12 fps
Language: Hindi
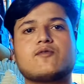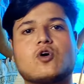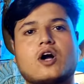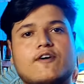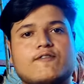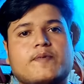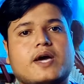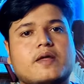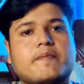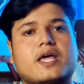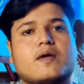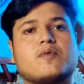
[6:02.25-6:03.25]
ही आपको काफ़ी
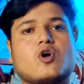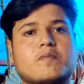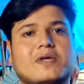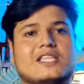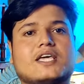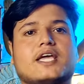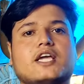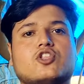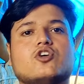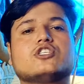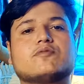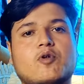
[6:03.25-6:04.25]
प्यारे प्यारे ब्लॉग मिलते रहेंगे
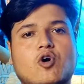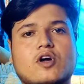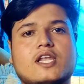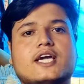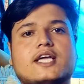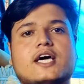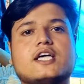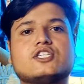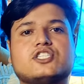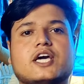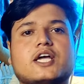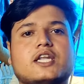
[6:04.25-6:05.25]
तो इस ब्लॉग को लेकर ज़्यादा
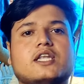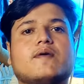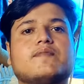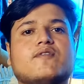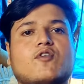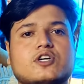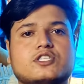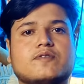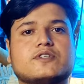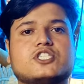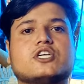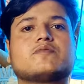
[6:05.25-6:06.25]
शेयर करना अपने
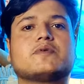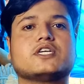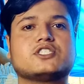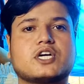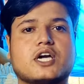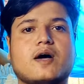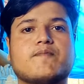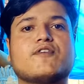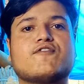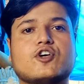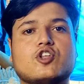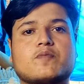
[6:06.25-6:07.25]
व्हाट्सएप स्टेज पर इंस्टाग्राम
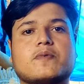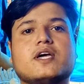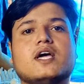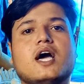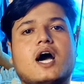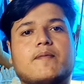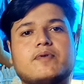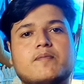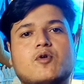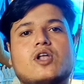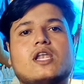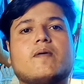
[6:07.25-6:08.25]
पर फेसबुक पर अपने
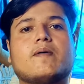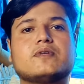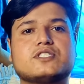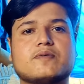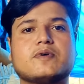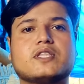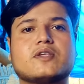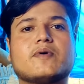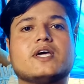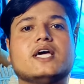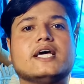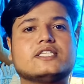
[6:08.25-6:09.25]
मोहल्ले में अपनी समिति
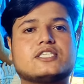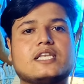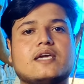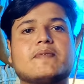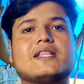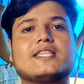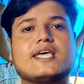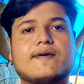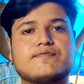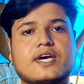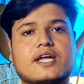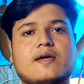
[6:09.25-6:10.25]
में चलिए मिलते हैं
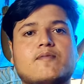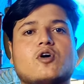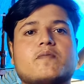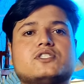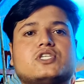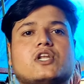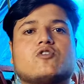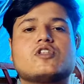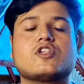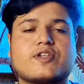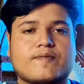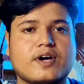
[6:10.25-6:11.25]
आपसे अगले ब्लॉग में चैनल को
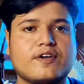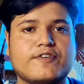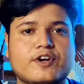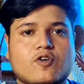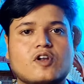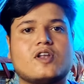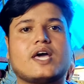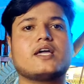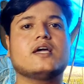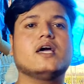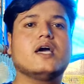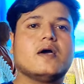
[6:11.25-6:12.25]
तो सब्सक्राइब वीडियो को तो
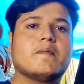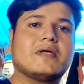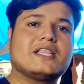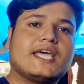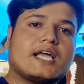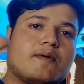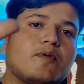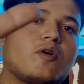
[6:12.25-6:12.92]
लाइक मिलते हैं अगले